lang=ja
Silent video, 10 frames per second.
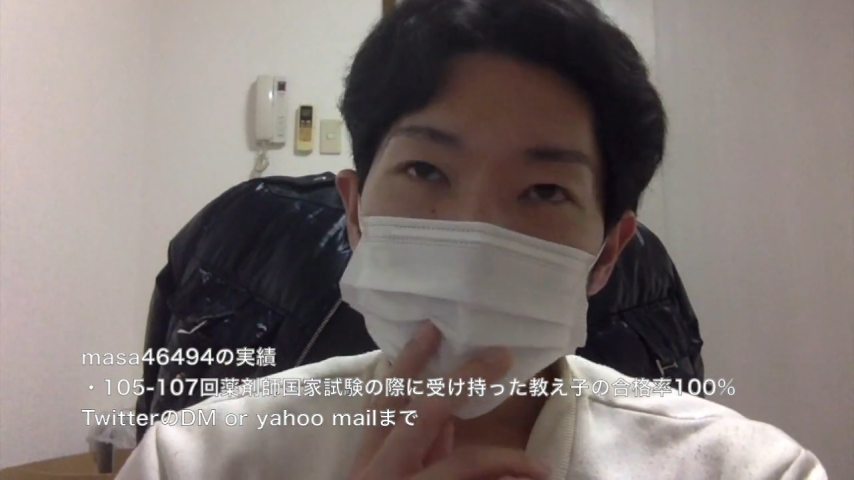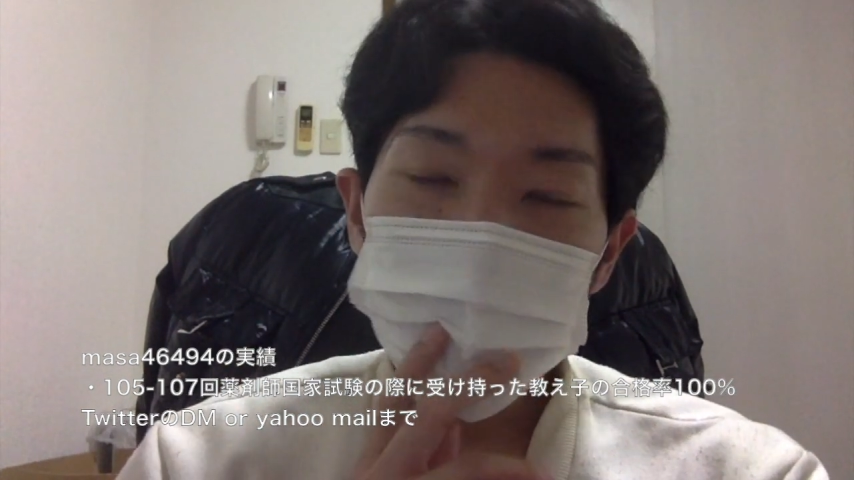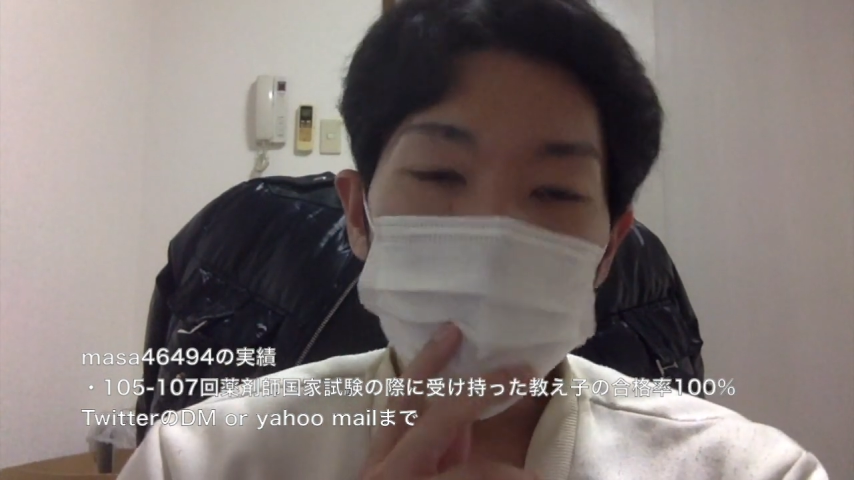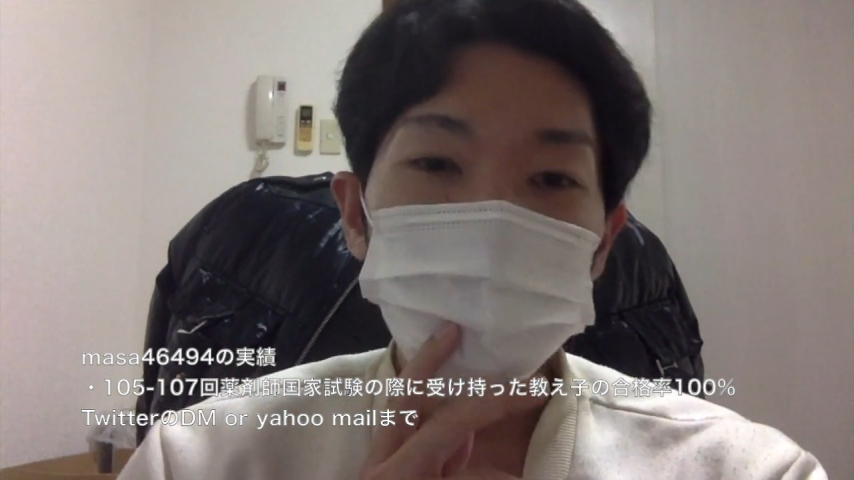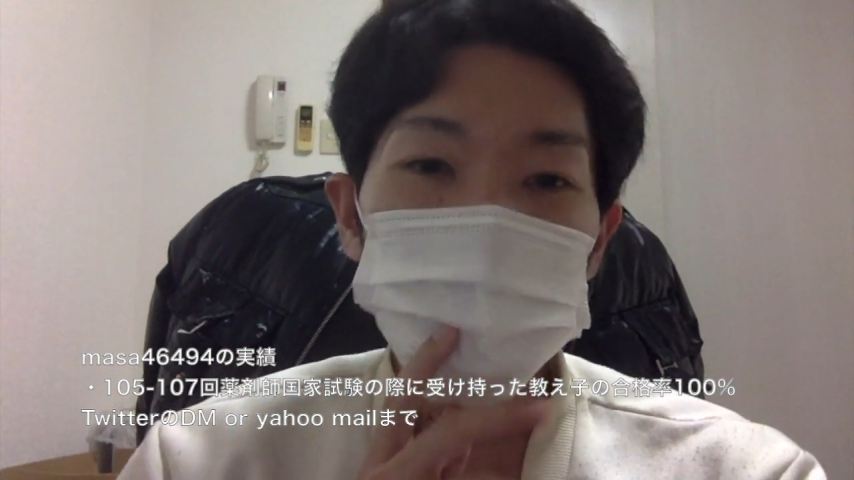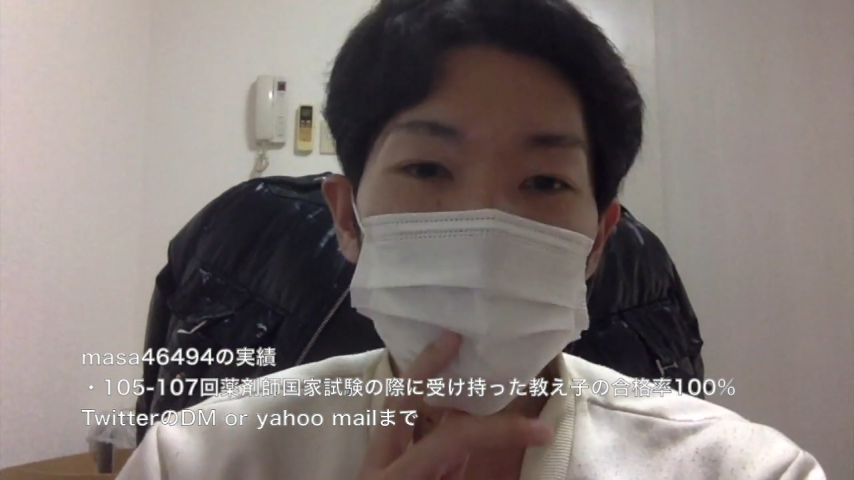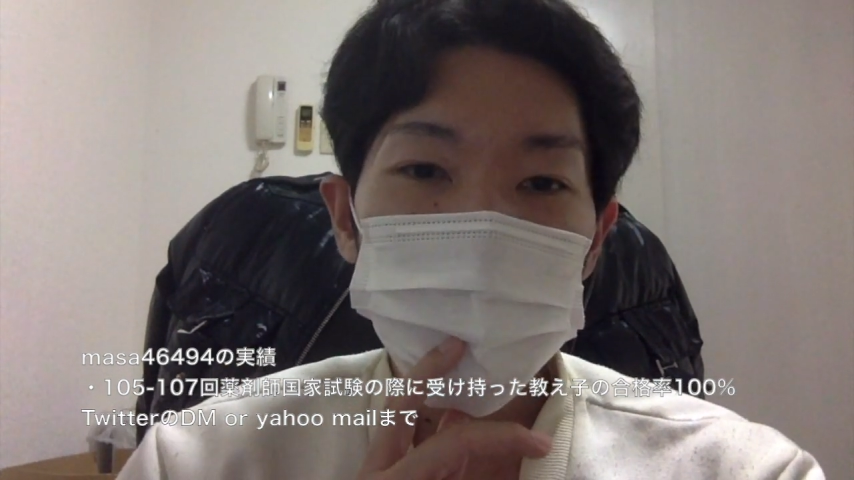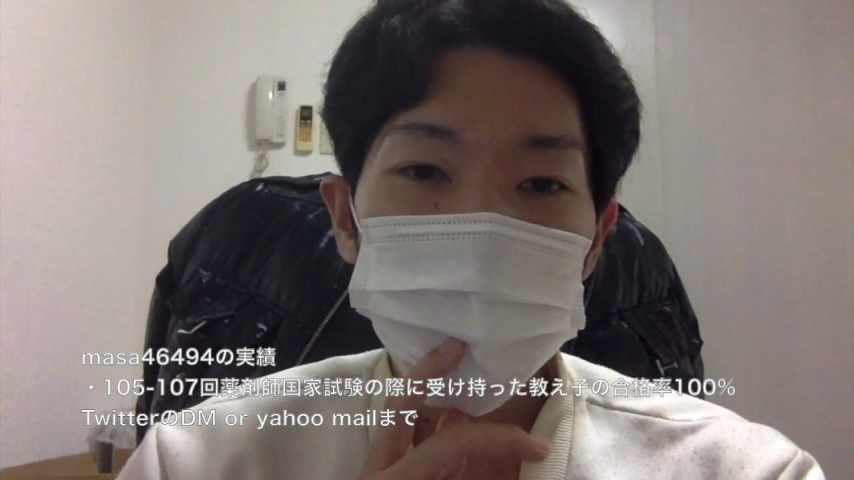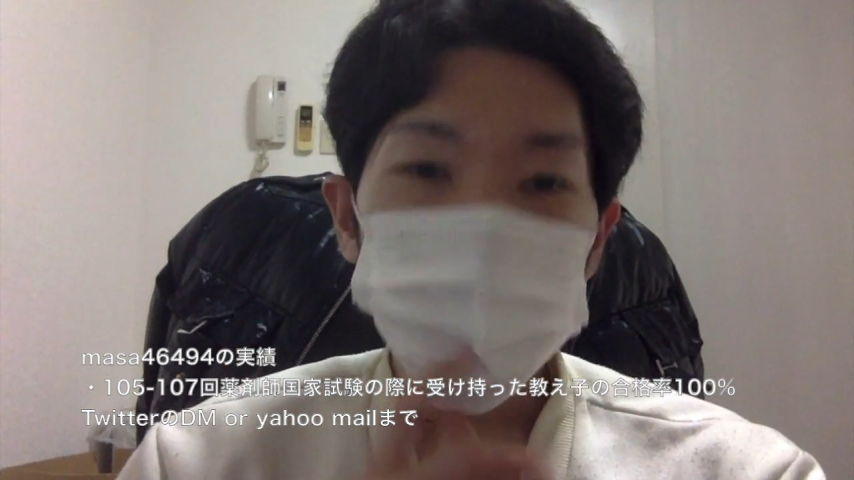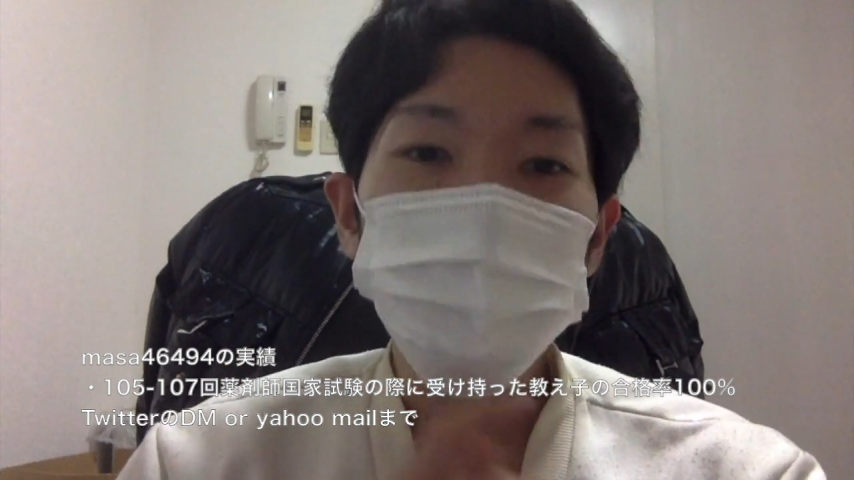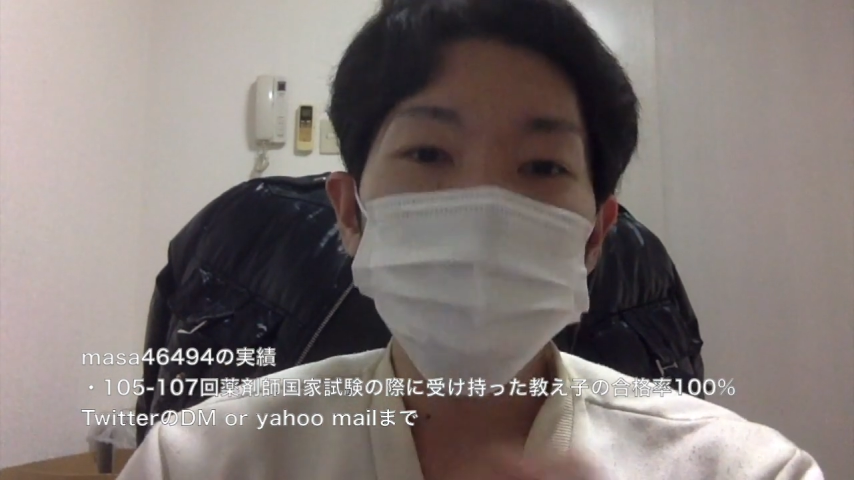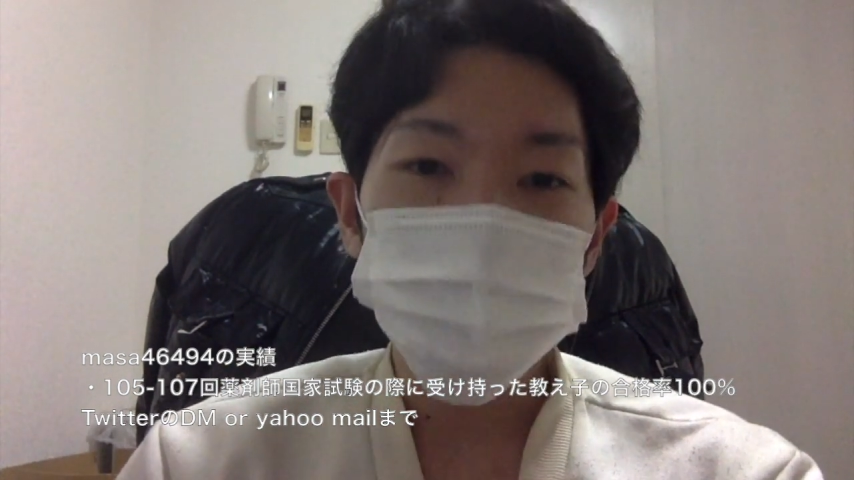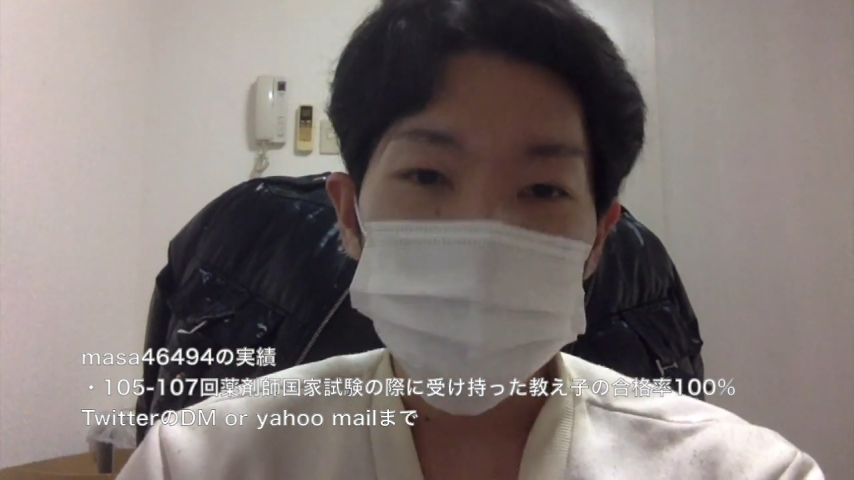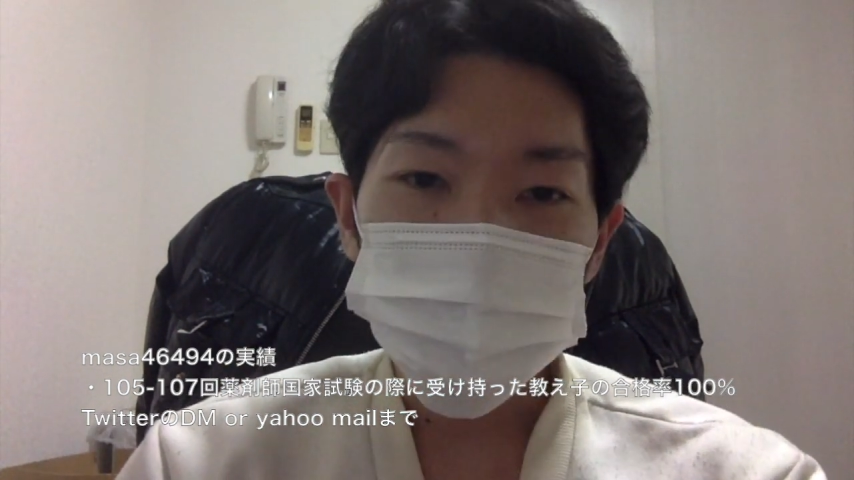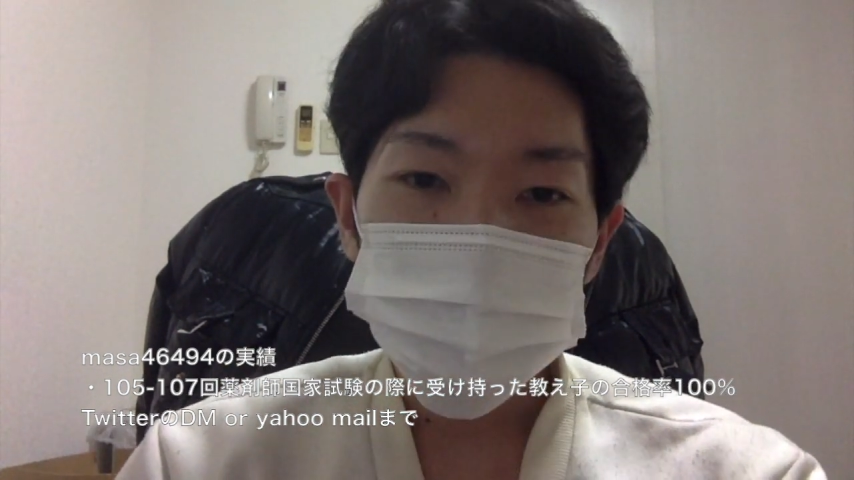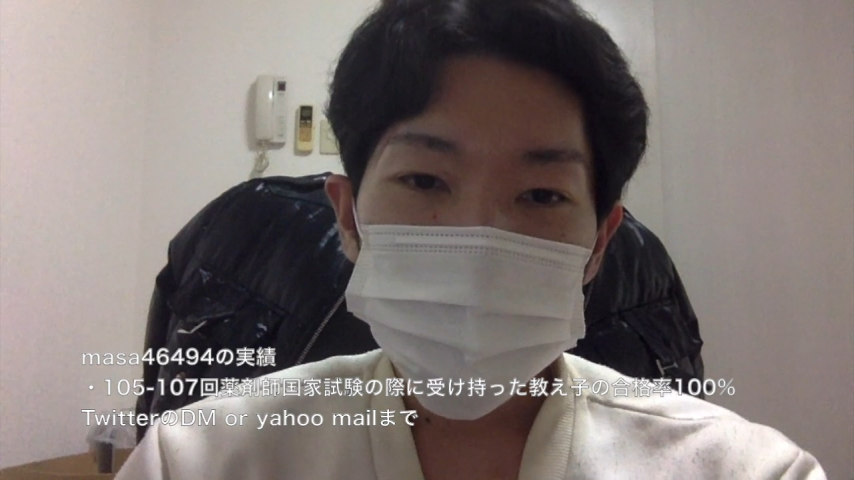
可能性が高くなる